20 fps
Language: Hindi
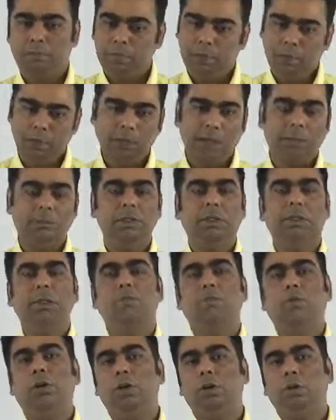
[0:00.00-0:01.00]

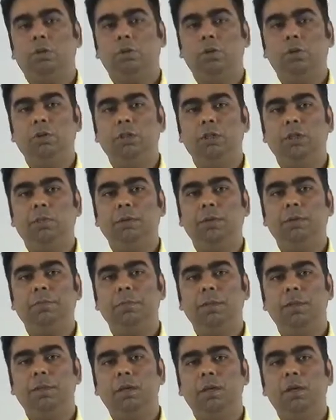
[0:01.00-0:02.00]
एग्जामिनेशन पॉइंट ऑफ व्यू से भी
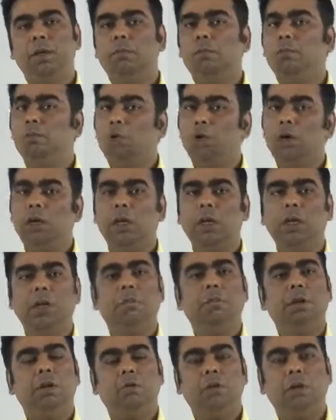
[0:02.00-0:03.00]
बोर्ड के लिए
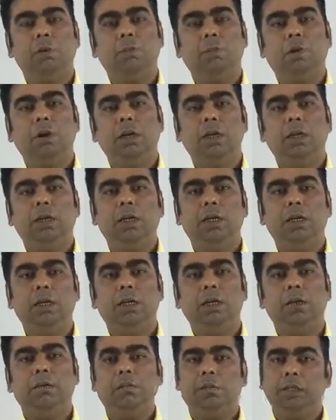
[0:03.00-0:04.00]
बिल्कुल इम्पॉर्टेंट नहीं है